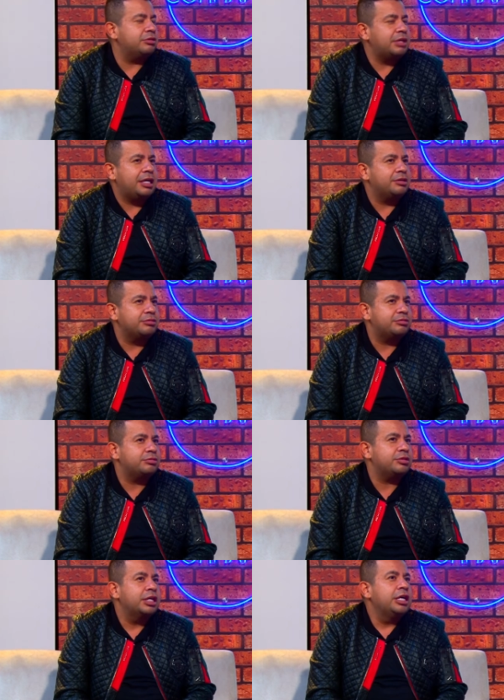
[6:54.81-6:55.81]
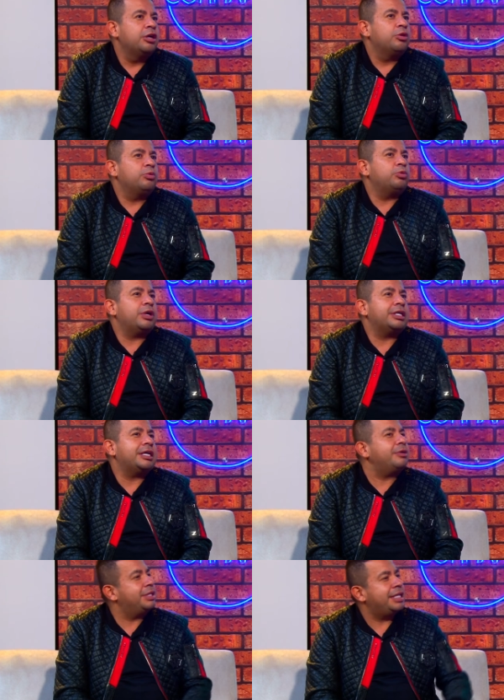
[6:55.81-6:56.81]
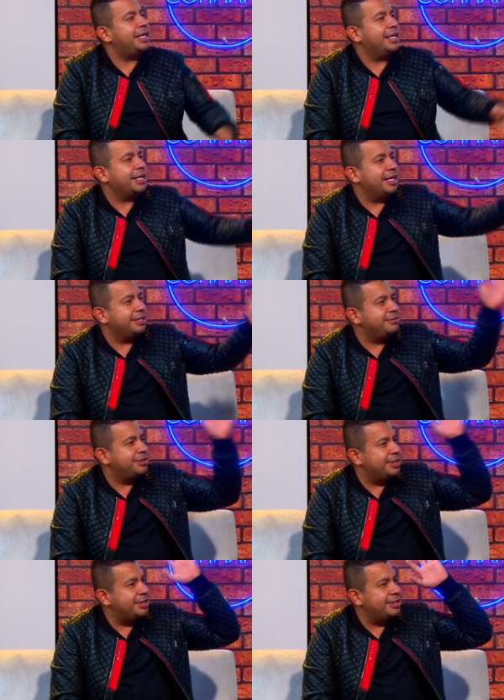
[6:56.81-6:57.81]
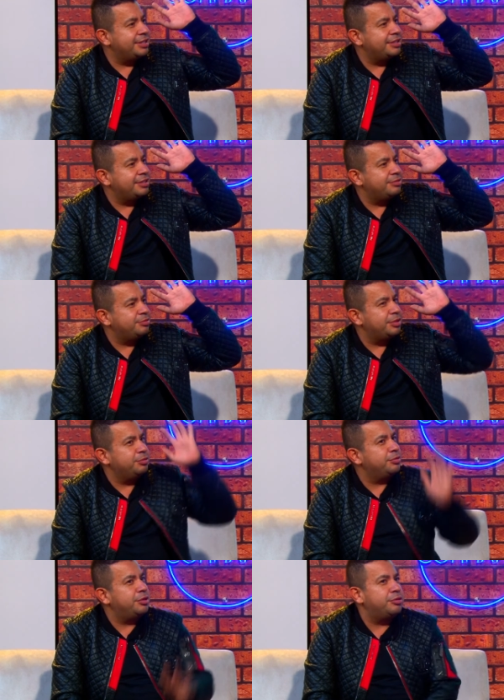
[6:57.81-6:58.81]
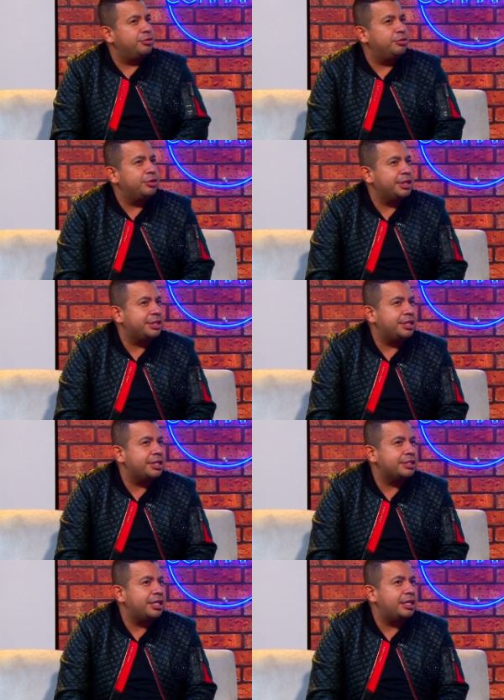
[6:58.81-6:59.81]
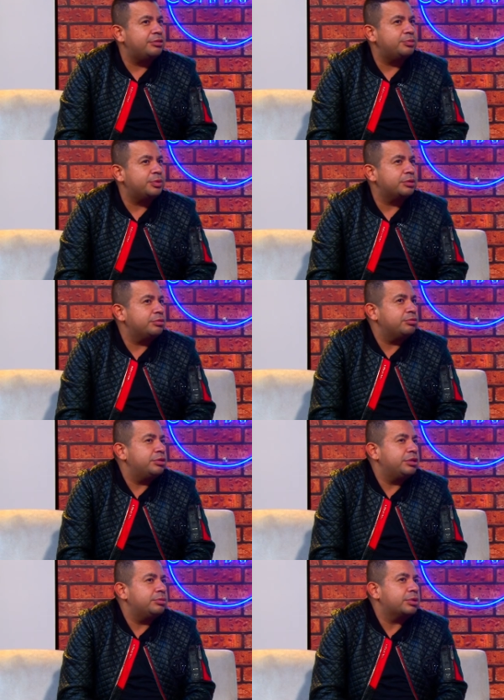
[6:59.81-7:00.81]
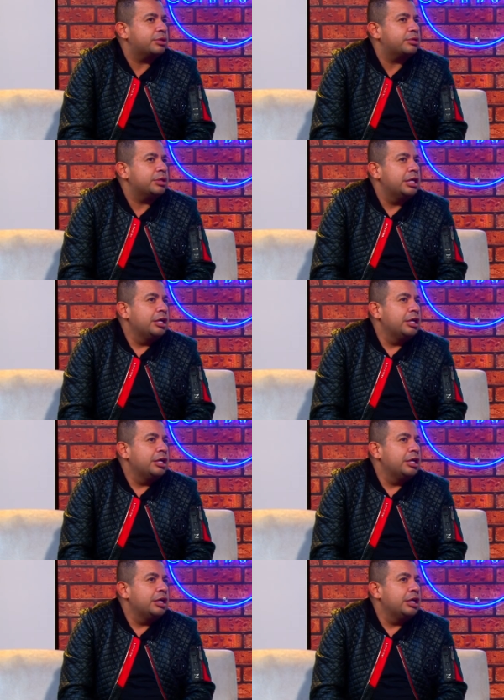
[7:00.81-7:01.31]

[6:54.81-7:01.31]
no, nada, nosotros... es algo cuenta arrancar usted, un, niño de 13 años, porque yo digo un niño porque